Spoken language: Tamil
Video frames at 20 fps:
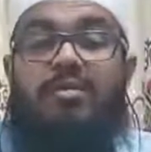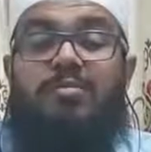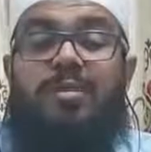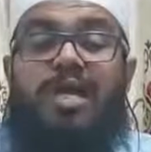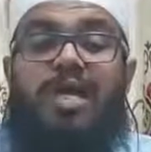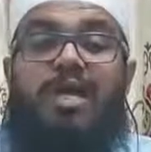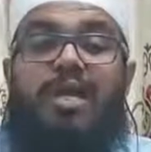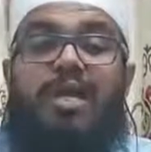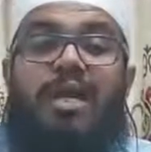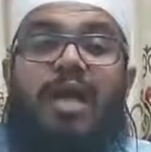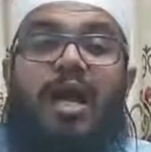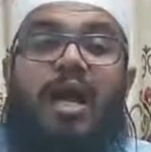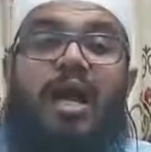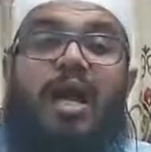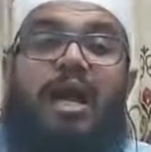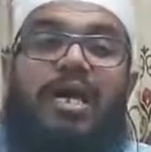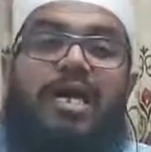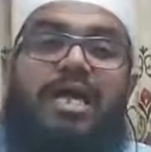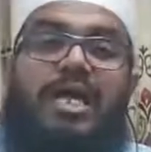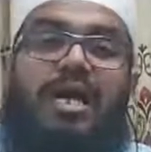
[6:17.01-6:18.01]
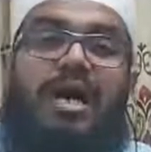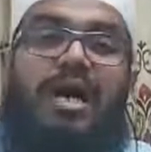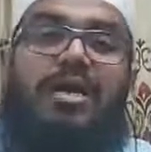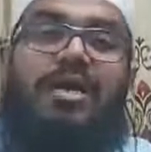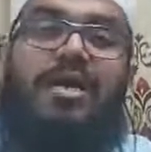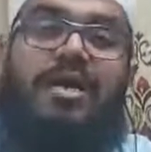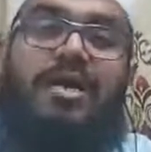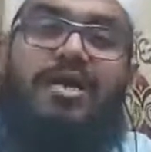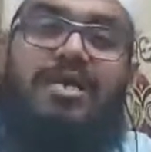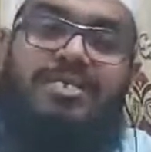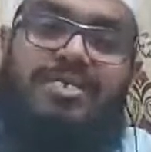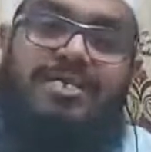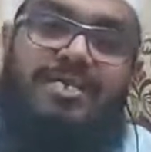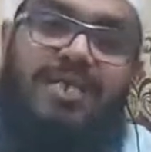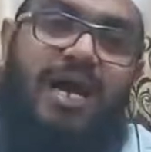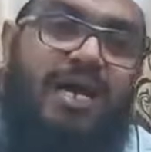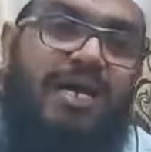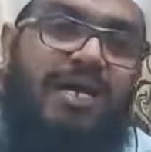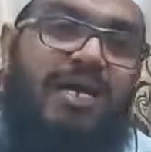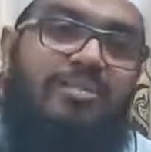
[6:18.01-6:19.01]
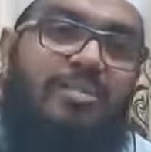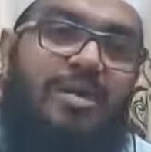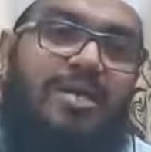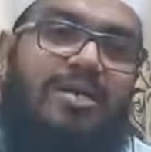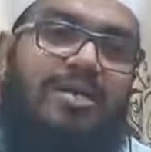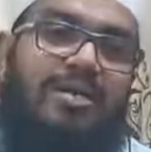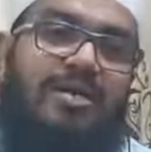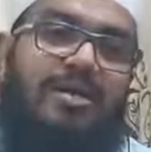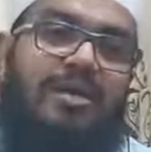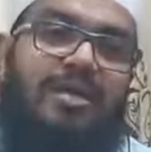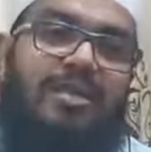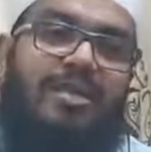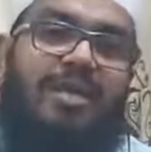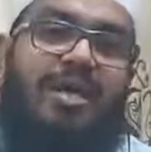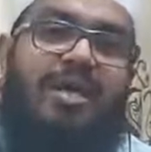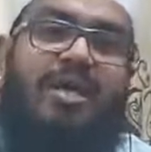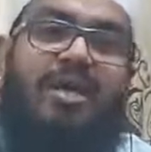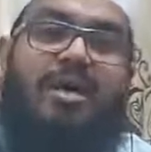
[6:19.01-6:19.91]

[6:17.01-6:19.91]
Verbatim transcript: பில்லாஹி அங்கே கஸ்ரா பெற்றிருக்கிறது